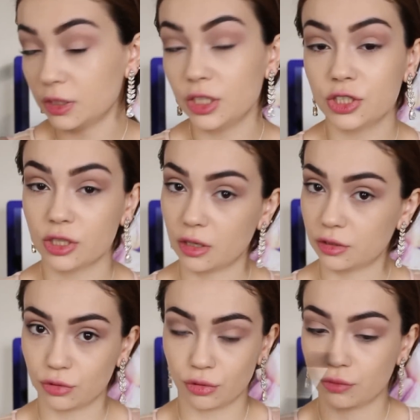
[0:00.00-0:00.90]
İyice
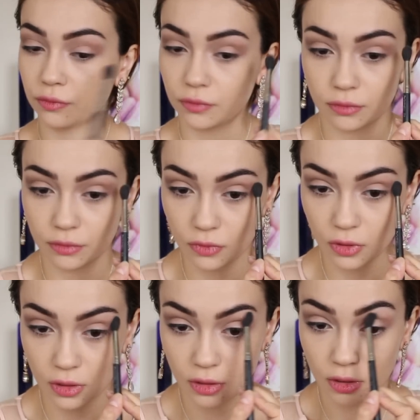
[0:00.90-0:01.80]
dağıtıyorum.
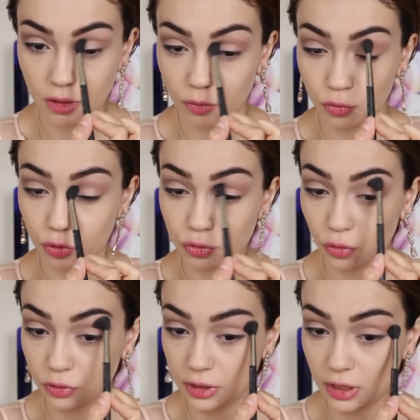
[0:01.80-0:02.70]
Buna
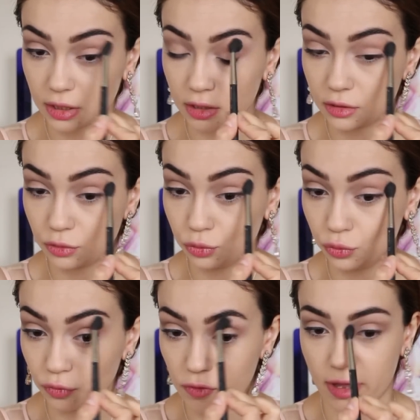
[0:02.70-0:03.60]
çok dikkat edin
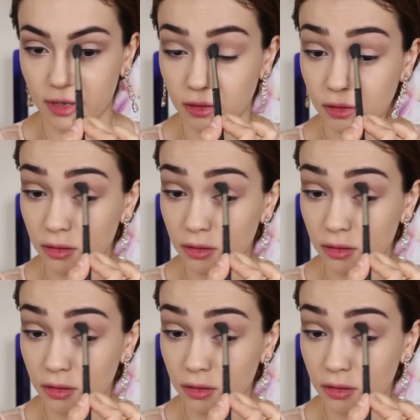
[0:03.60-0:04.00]
lütfen.